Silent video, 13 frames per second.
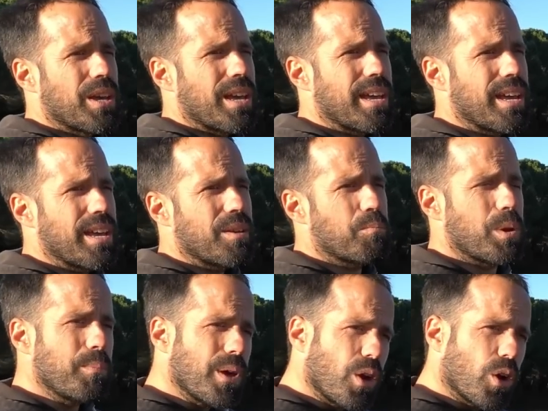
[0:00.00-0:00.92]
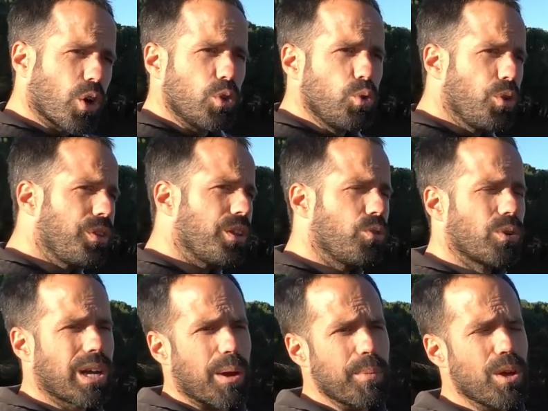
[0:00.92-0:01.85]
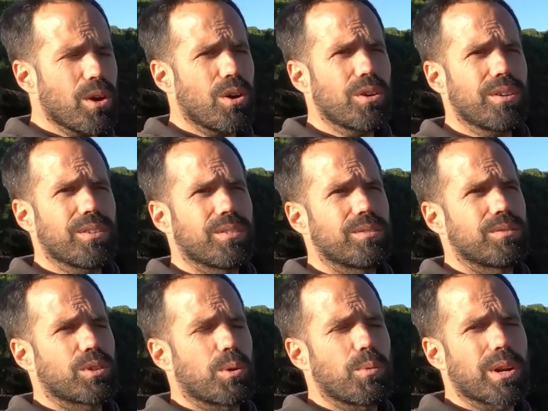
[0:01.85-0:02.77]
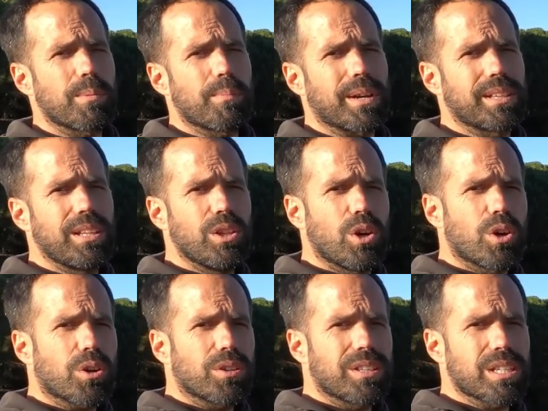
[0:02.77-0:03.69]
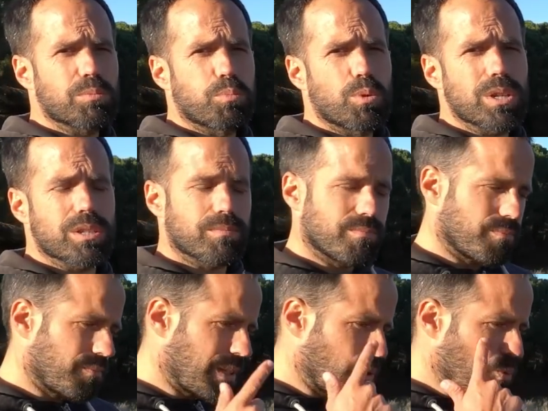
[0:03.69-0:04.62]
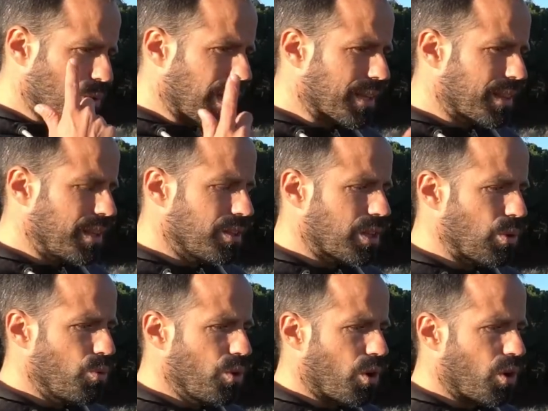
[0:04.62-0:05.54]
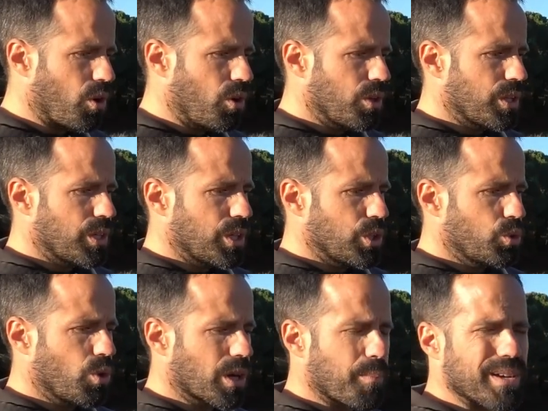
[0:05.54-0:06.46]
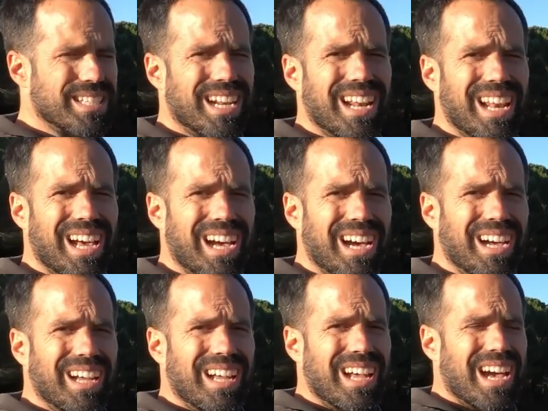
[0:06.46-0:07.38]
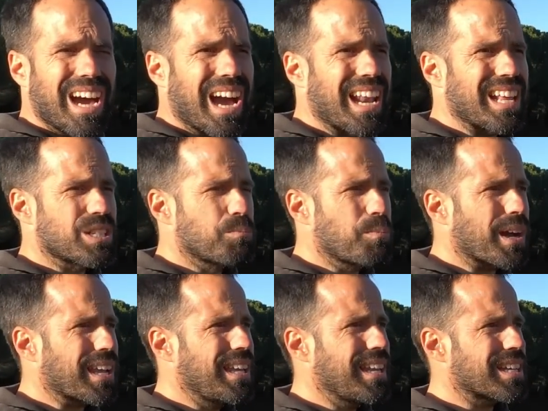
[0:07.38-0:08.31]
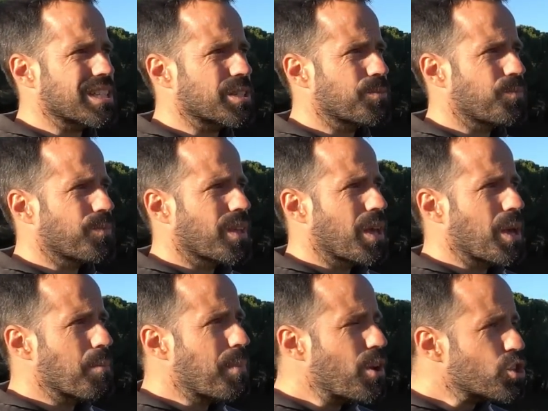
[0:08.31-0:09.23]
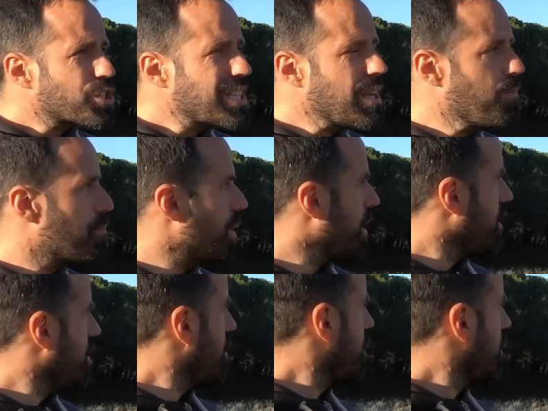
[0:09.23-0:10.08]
eh, primero conduciendo un camión como repartidor, después que tuvo un accidente en un ojo, tuvo que pasar a la, a las máquinas, pero siempre